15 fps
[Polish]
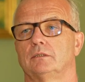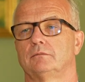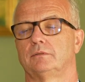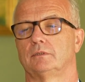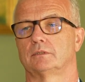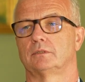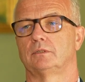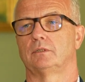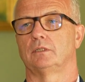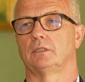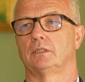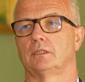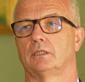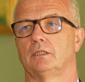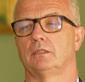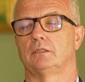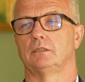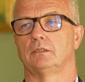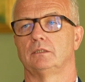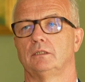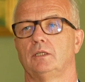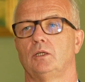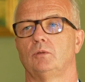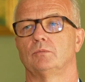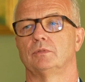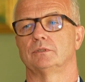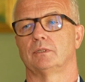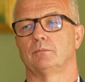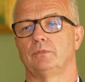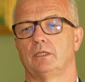factoring e,
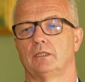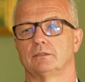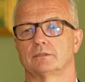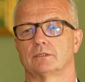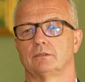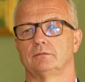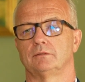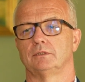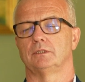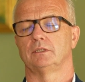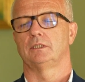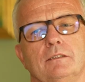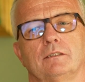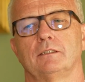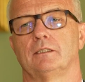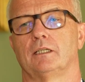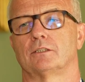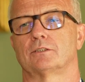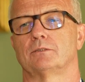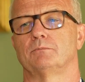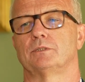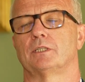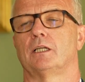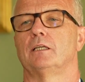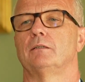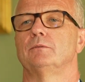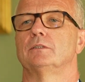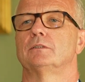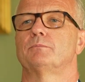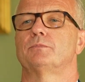pozabilansowy. Naszym
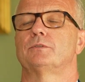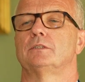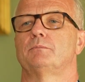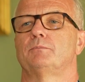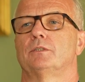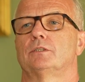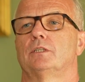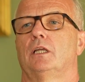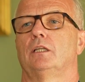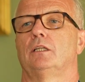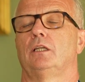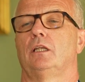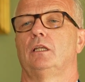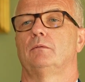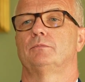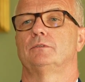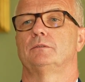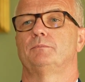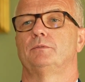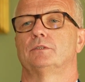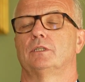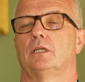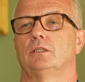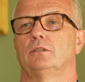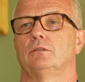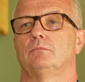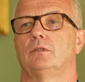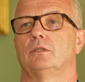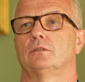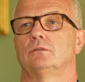celem jest przyspieszanie, przyspieszanie
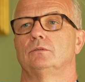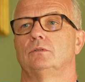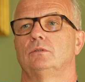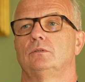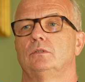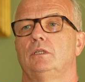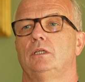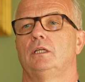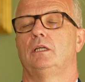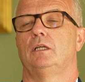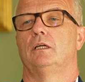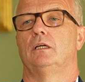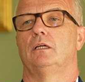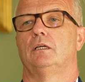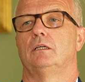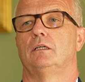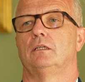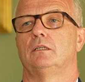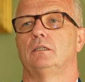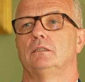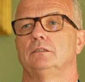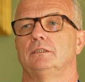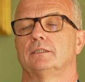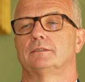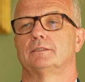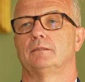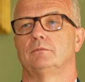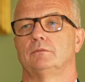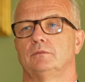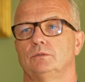obrotu. E, nie
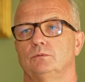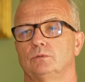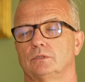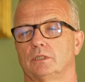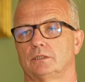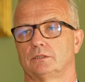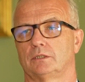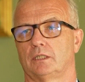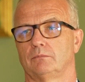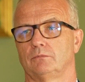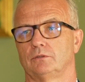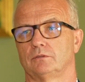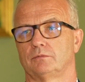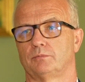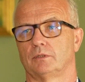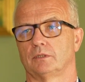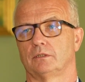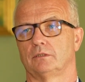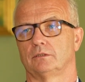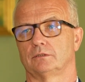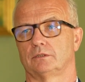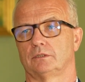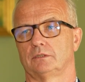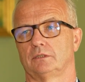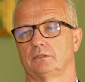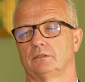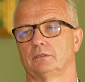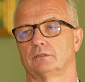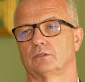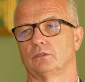chcemy wydłużać terminów płatności, jeżeli
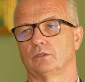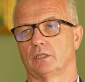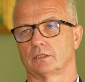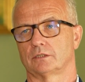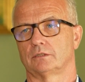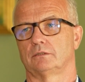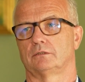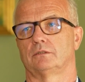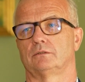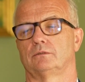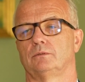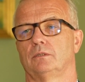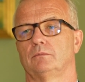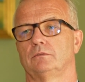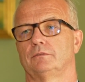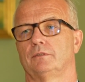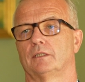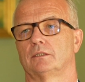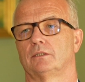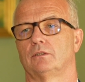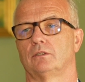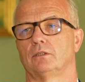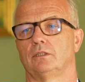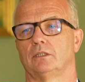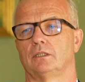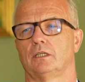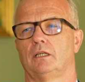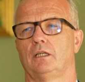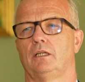to jest konieczne, stosujemy factoring.